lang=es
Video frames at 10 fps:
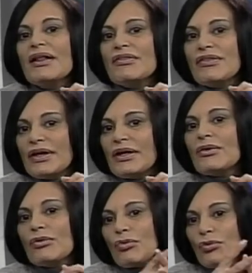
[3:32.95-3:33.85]

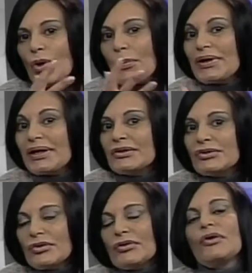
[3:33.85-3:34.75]
de un
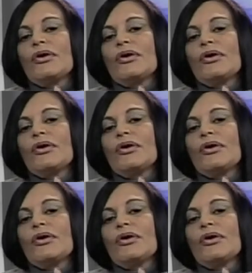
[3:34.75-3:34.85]
objeto,